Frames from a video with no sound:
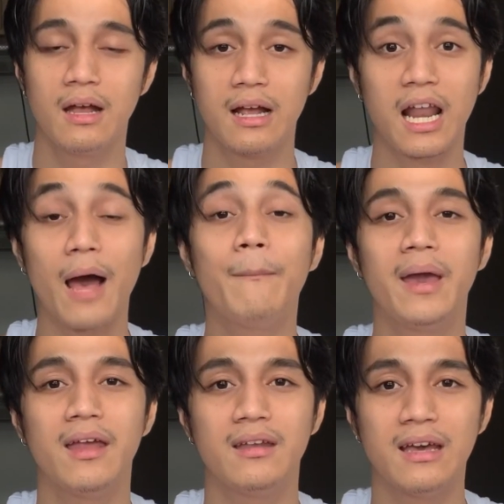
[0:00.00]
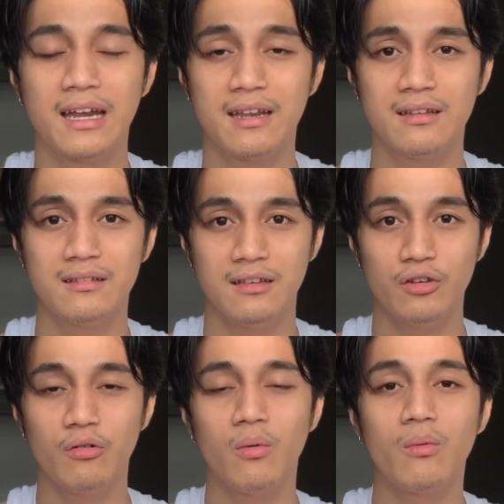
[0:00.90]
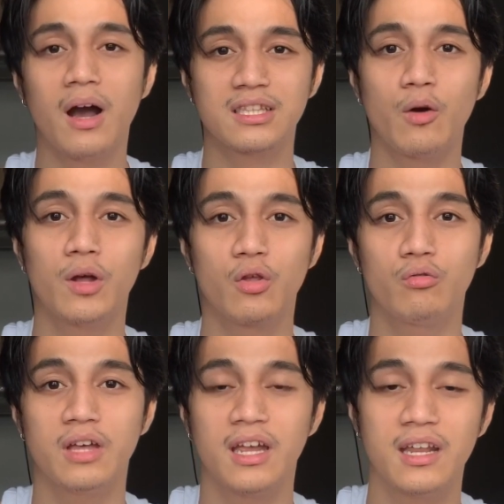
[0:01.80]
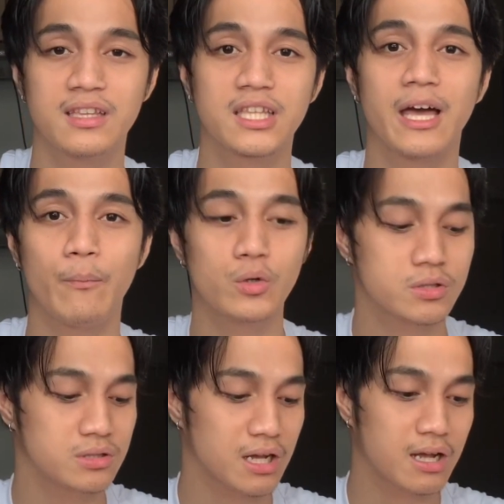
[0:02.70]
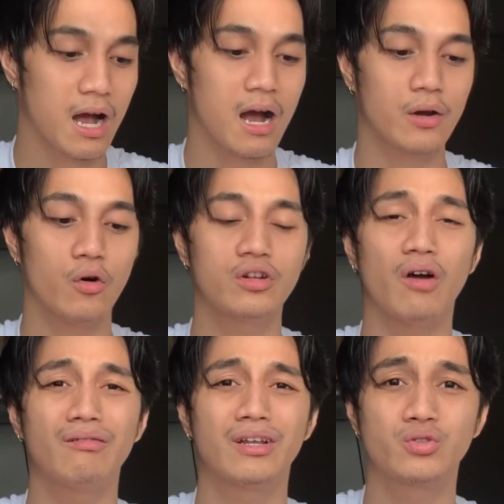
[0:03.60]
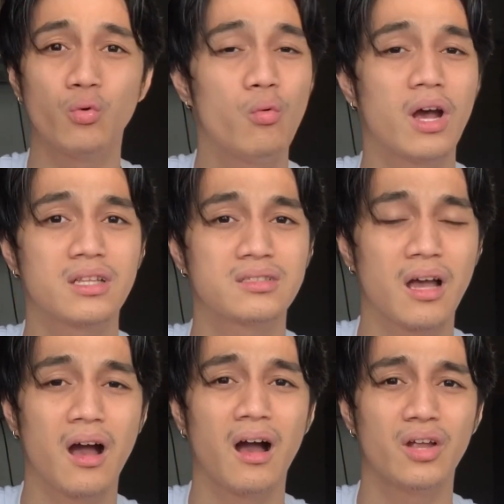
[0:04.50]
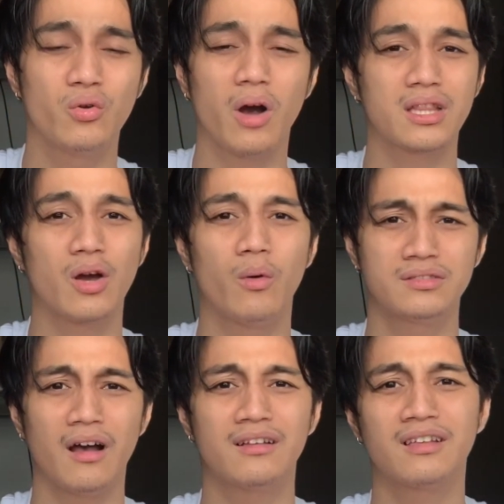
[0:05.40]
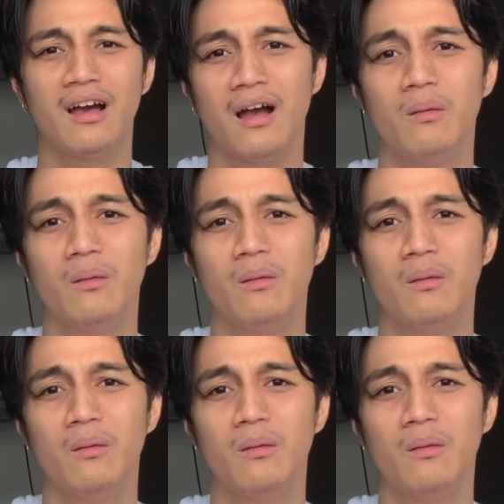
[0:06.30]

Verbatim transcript: Grabe. Na yung katawan ko na irita tapos nagkaroon ako ng sugat sa ano, katawan sa kasa